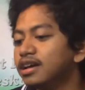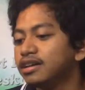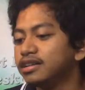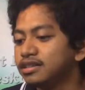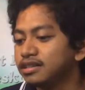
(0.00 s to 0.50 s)

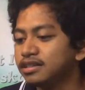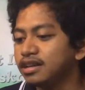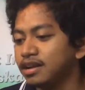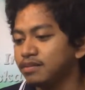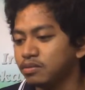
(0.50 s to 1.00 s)
di sini
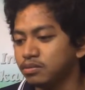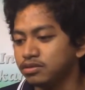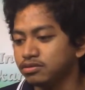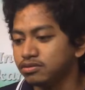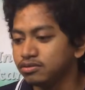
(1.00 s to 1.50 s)
Alan membuat
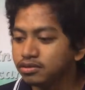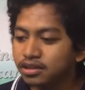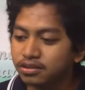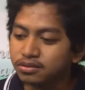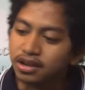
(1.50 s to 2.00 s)
judul
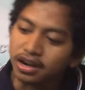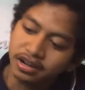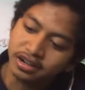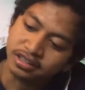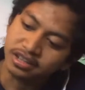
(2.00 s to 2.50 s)
tentang bimbingan
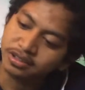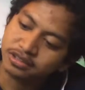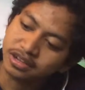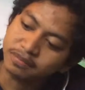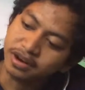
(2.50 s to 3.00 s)
Alan ketiga
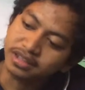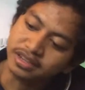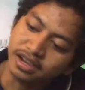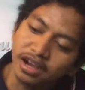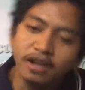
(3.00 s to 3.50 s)
tentang
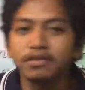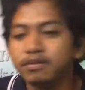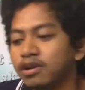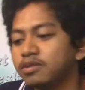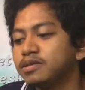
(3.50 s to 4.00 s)
perancangan
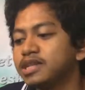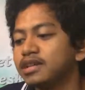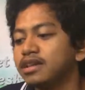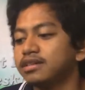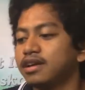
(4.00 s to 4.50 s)
fiber Juset
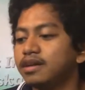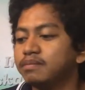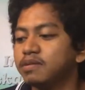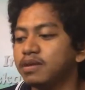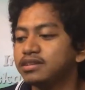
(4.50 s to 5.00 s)
ATM
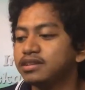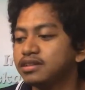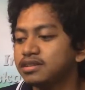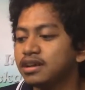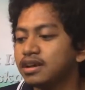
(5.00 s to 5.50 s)

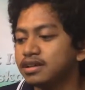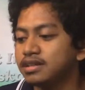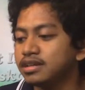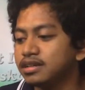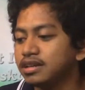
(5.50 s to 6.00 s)
berbasis
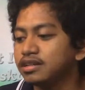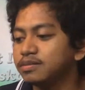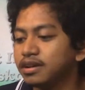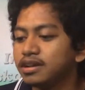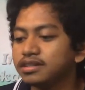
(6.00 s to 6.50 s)
YII
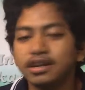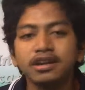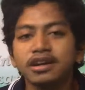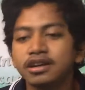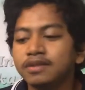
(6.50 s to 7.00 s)
sebagai
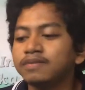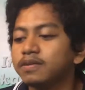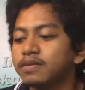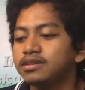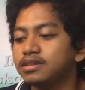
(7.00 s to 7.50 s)
sarana
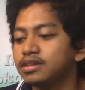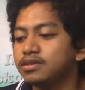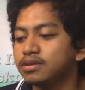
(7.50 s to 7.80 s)
informasi